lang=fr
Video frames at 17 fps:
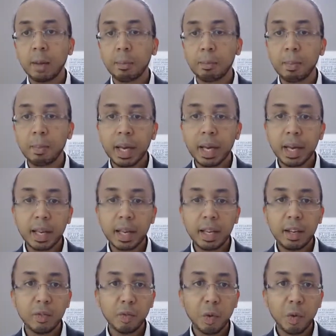Mais
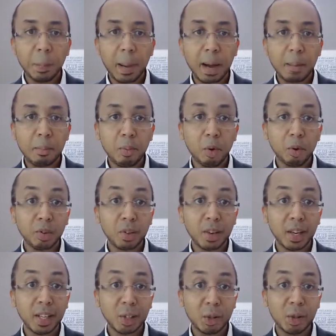il ne faut pas pour
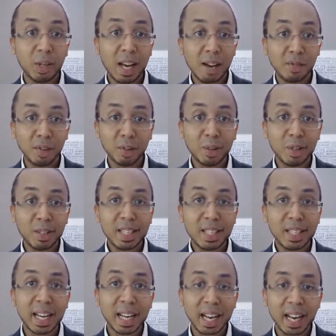autant être la vendeuse
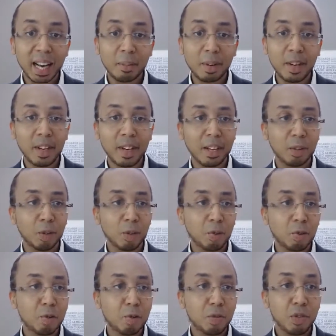désagréable
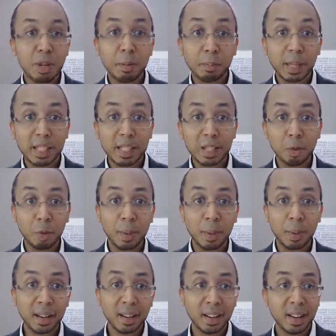du film Pretty
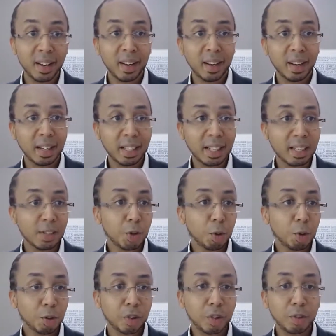Woman euh, qui
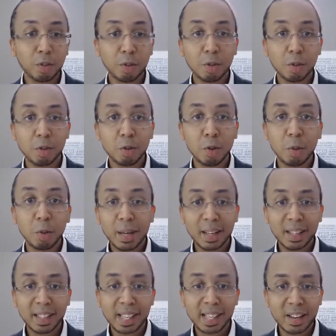se contente de snober
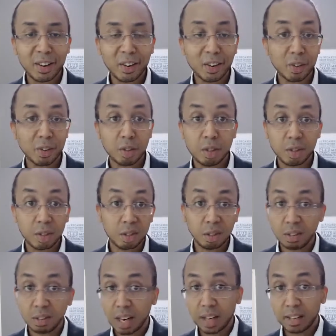un client en se disant
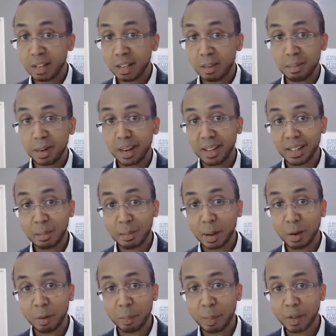oh, voilà c'est pas c'est
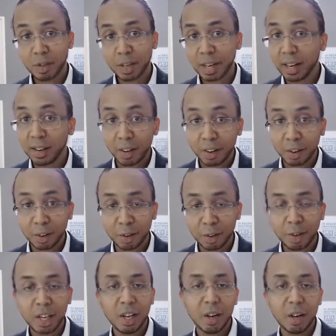pas notre personnel. Non non
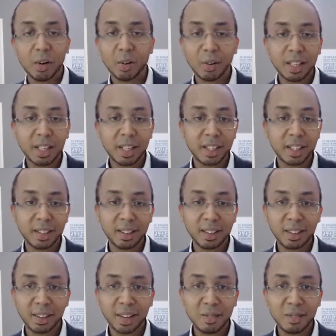non, on est
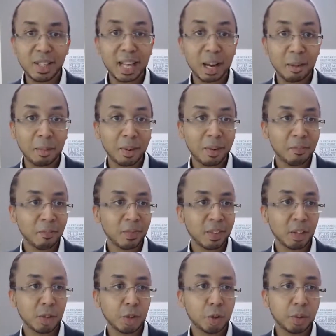euh, évidemment
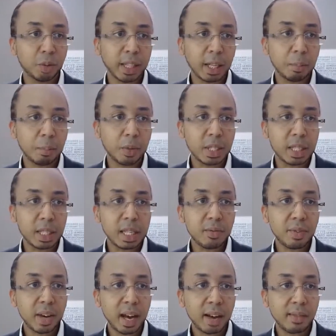dans un contact
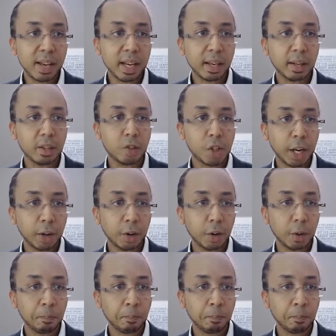positif avec chacun.